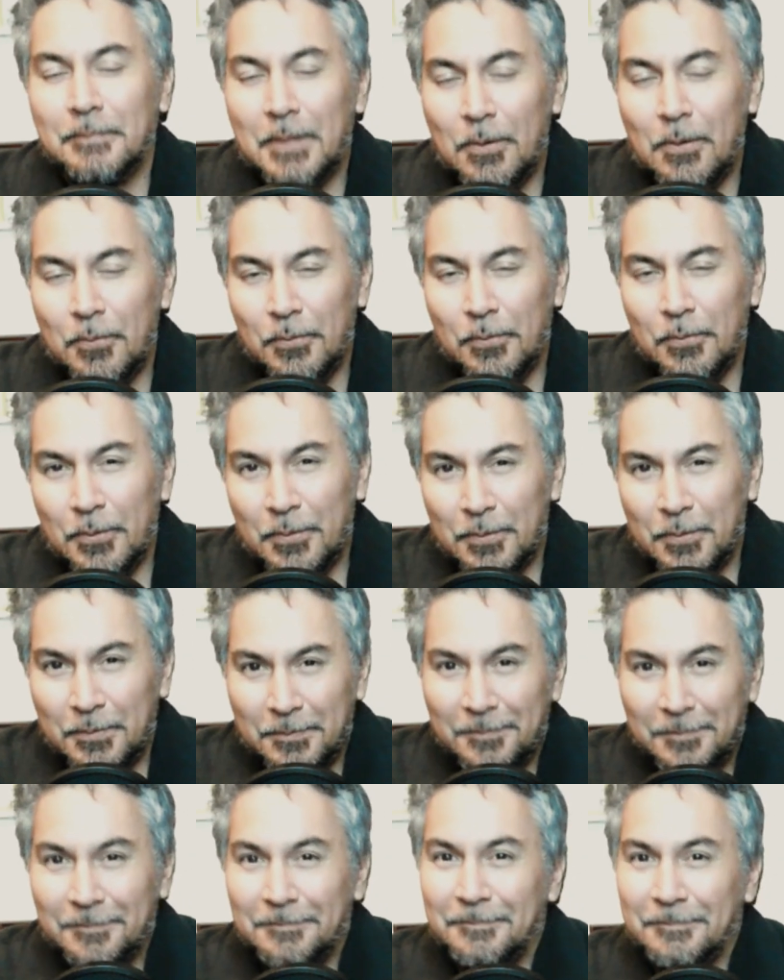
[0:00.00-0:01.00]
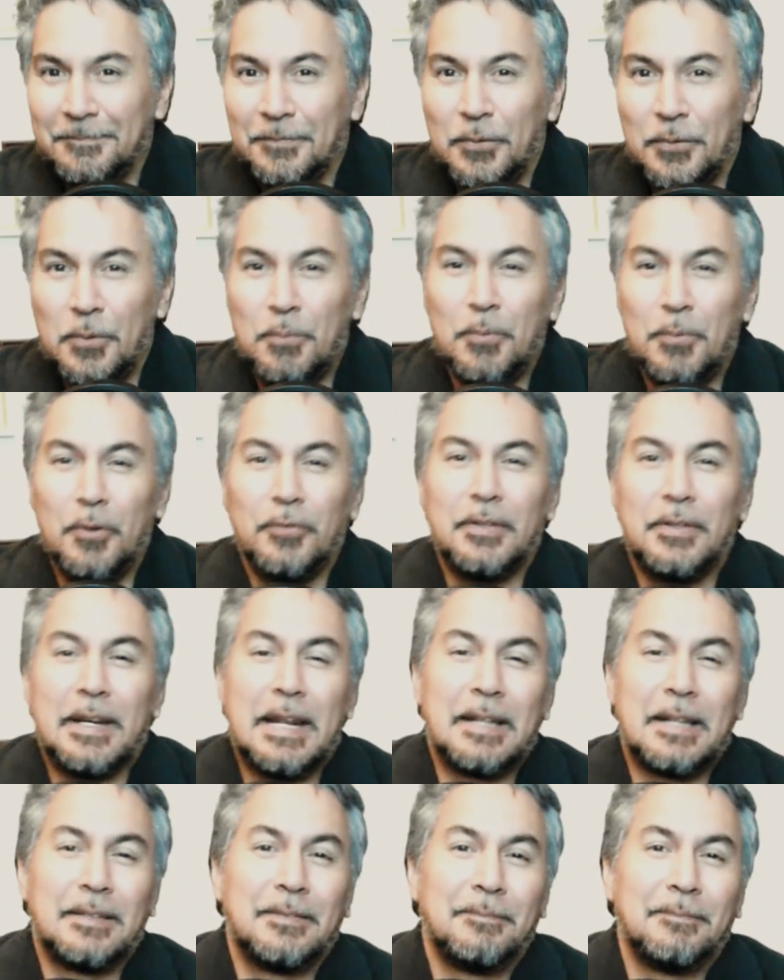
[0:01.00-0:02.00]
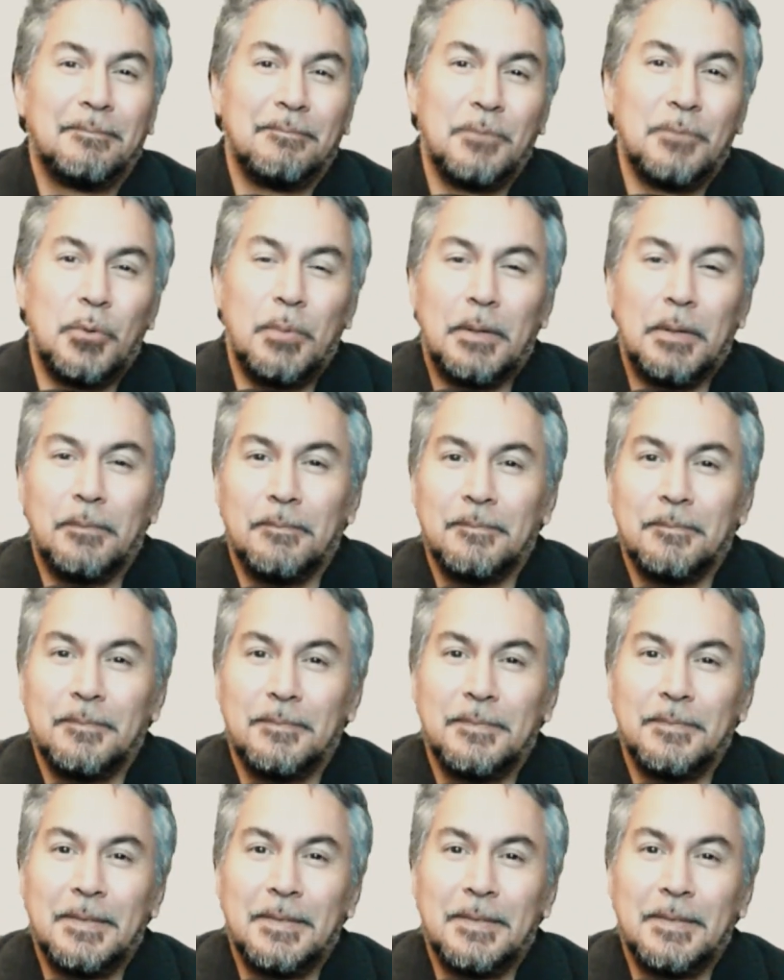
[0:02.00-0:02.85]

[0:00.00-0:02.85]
aún no, no puedo cerrar muy bien.